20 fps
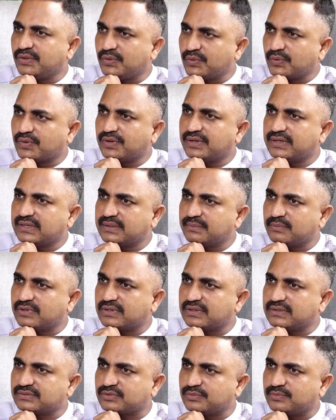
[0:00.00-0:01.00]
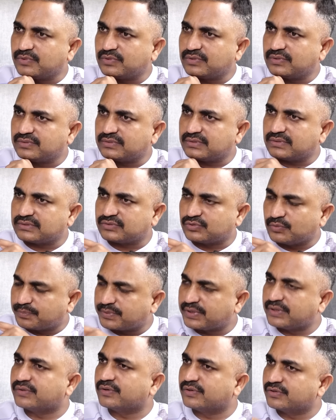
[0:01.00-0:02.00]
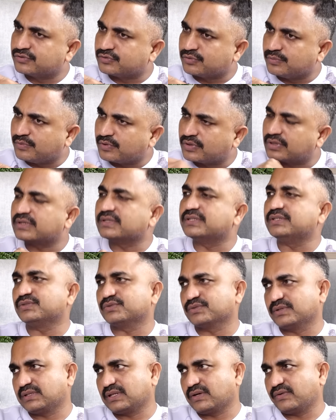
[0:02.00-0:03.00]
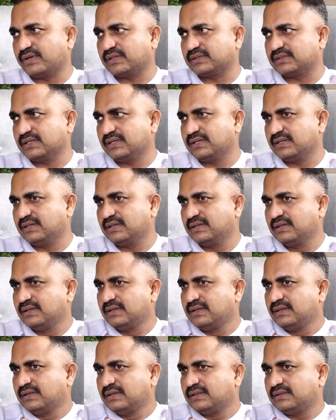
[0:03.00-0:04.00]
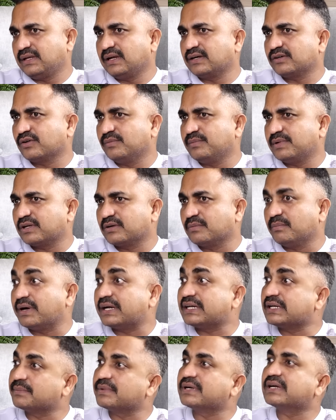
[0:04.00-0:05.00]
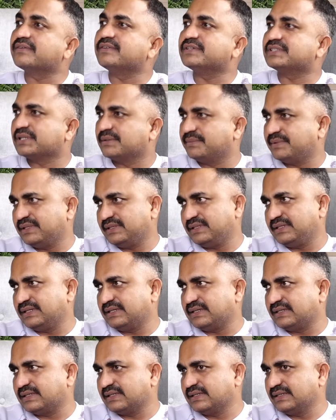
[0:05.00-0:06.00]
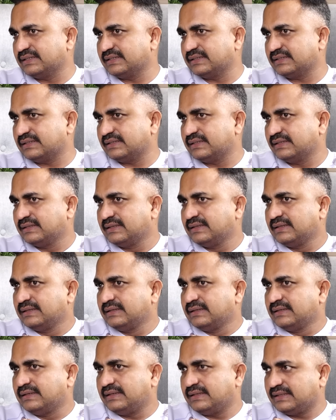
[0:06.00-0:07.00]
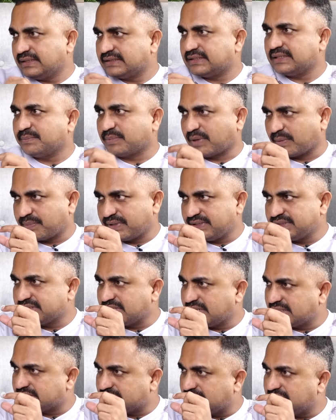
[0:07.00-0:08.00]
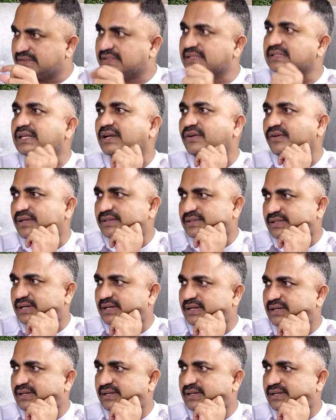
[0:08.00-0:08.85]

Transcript: ఎందుకు అంటే మొన్న సుమో సుప్రీంకోర్టు సుమోటోగా తీసుకున్న తర్వాత దాంట్లో మనకు బయటపడ్డ విషయం ఏంటి అంటే ఏదైతే ఈ ప్రపంచానికి తెలిసిన తర్వాత